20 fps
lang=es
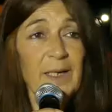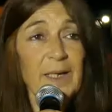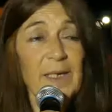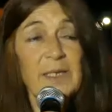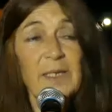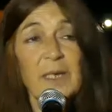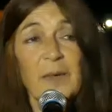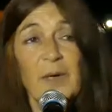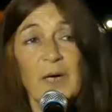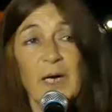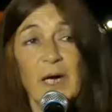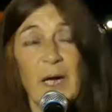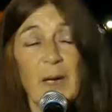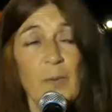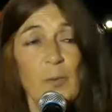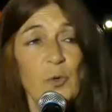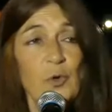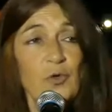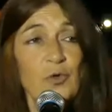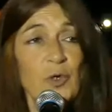y
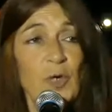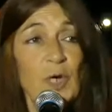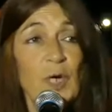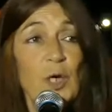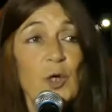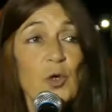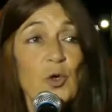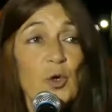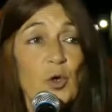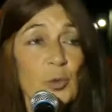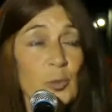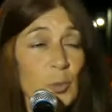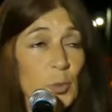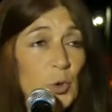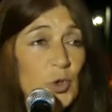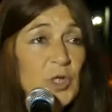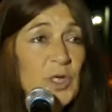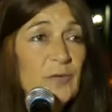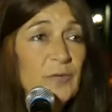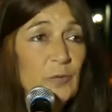trabajamos con
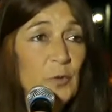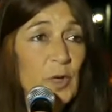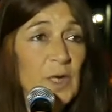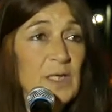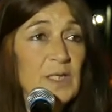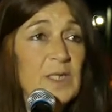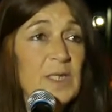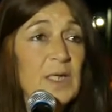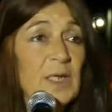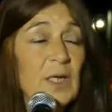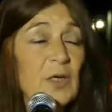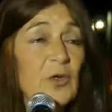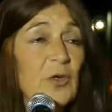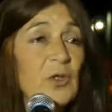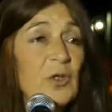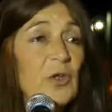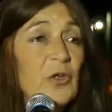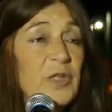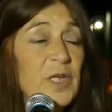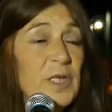mucha fuerza
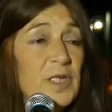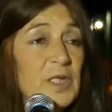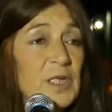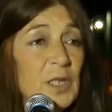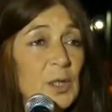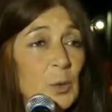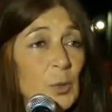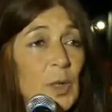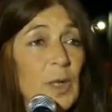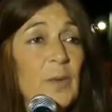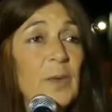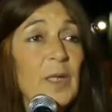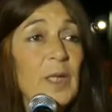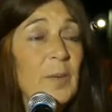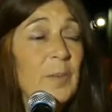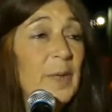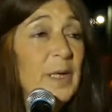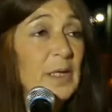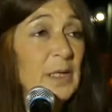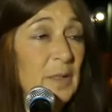con los 19
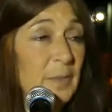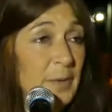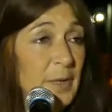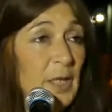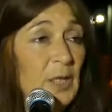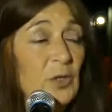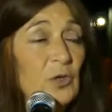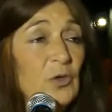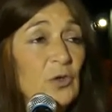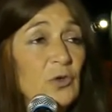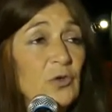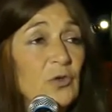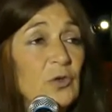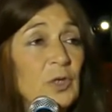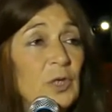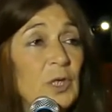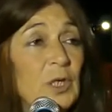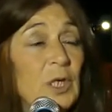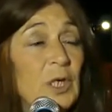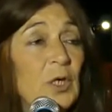departamentos,
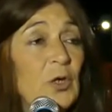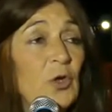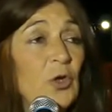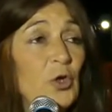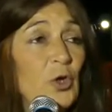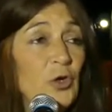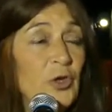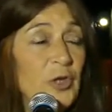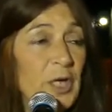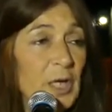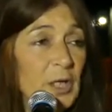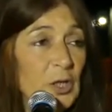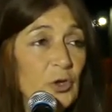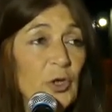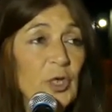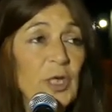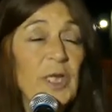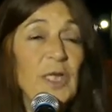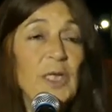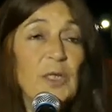con los
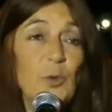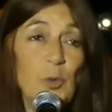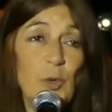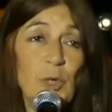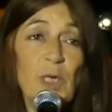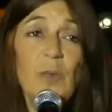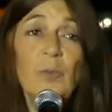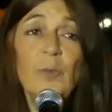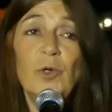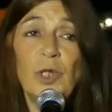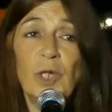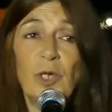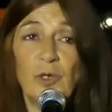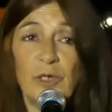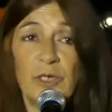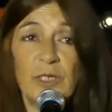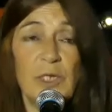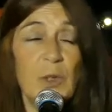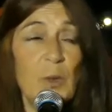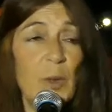directores de turismo de
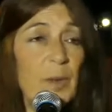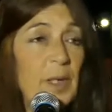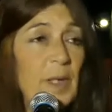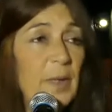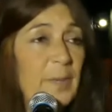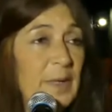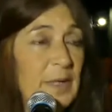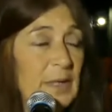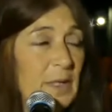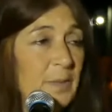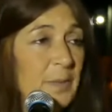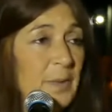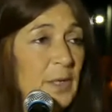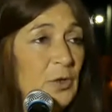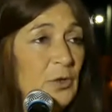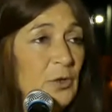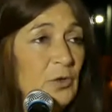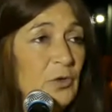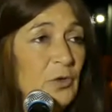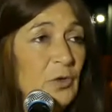los 19
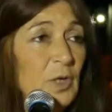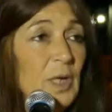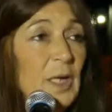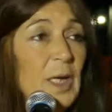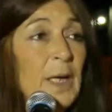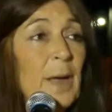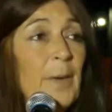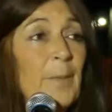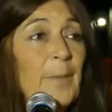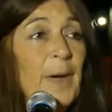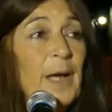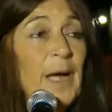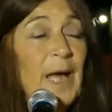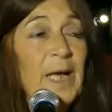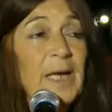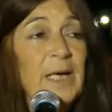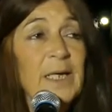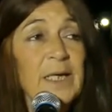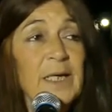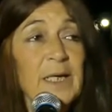departamentos,
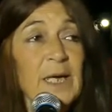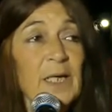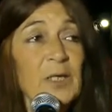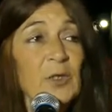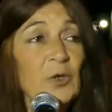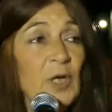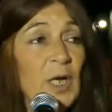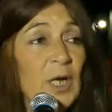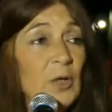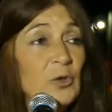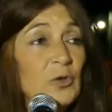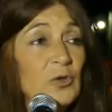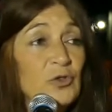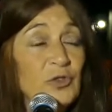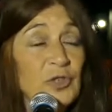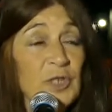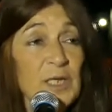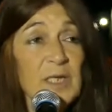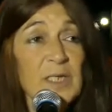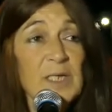para ir creando la
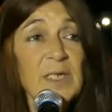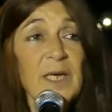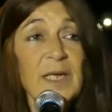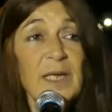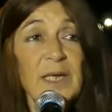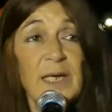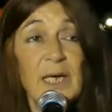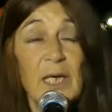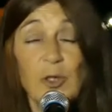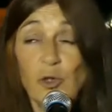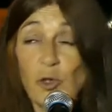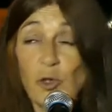conciencia de que